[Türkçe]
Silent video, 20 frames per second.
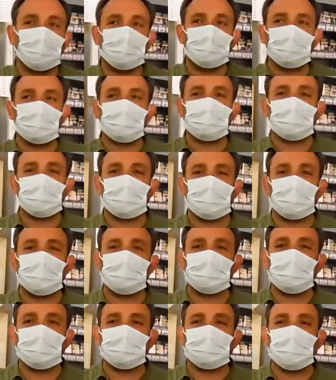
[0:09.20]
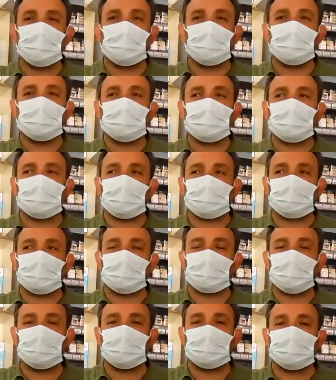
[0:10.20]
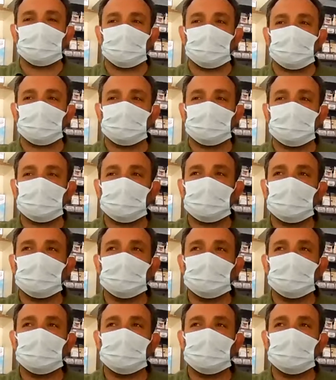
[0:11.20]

15 seneden beri bakkal işletmeciliği yapıyorum.